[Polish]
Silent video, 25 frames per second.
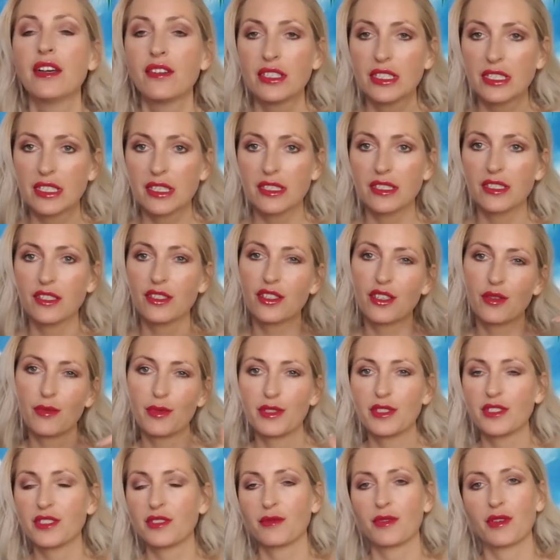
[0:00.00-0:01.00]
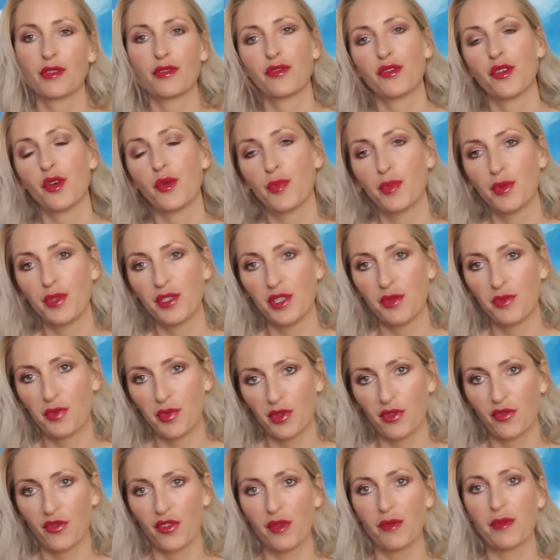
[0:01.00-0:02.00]
Wszystkie zniżki będziecie miały w opisie
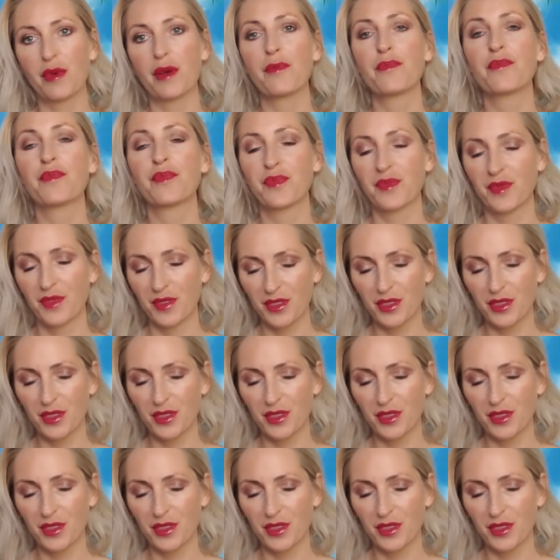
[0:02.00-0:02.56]
pod filmem.